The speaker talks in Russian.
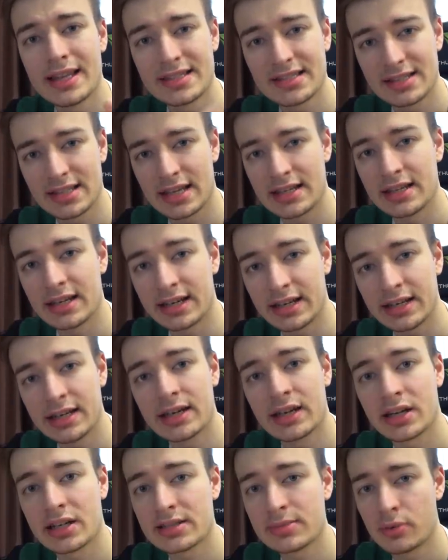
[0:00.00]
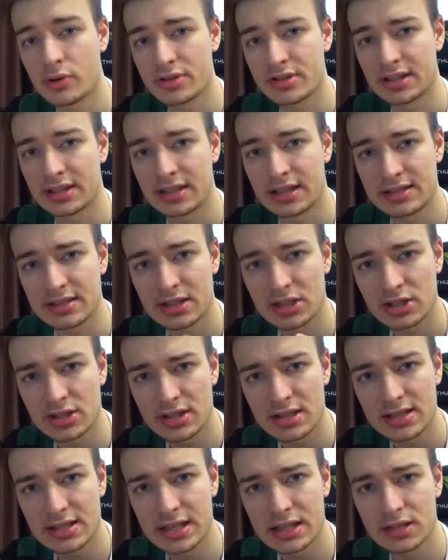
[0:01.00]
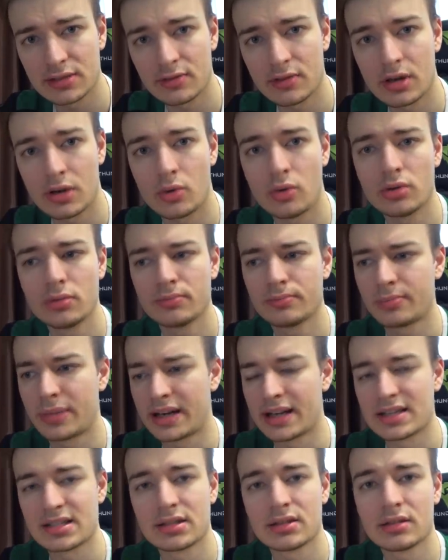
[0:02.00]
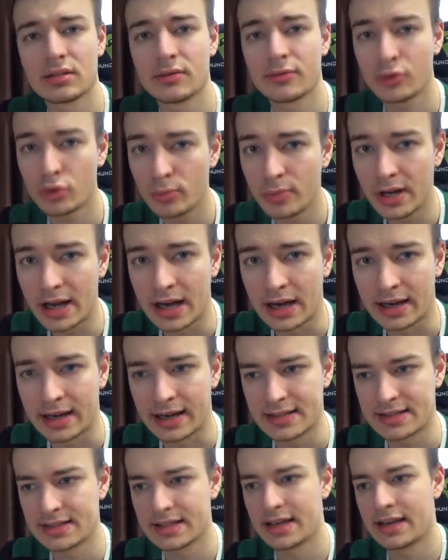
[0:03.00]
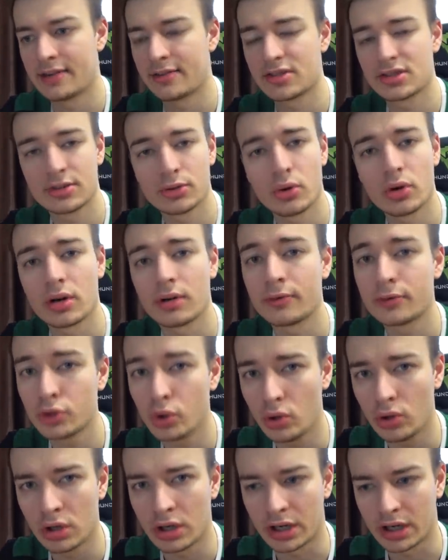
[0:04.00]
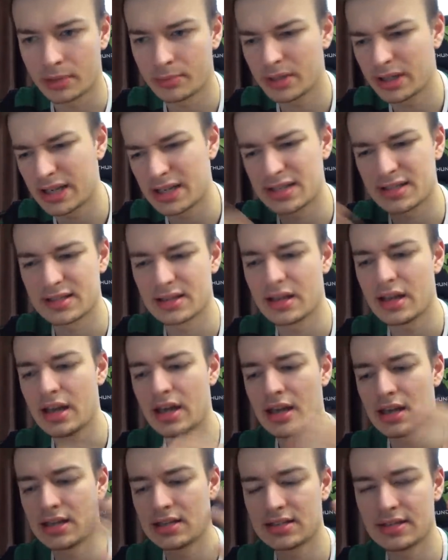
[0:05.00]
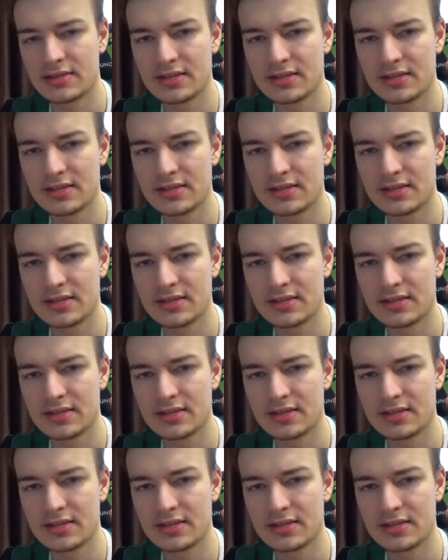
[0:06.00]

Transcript: ценник игр Xbox 360 он показан в рублях, хотя в Store в долларах. Мне кажется, из-за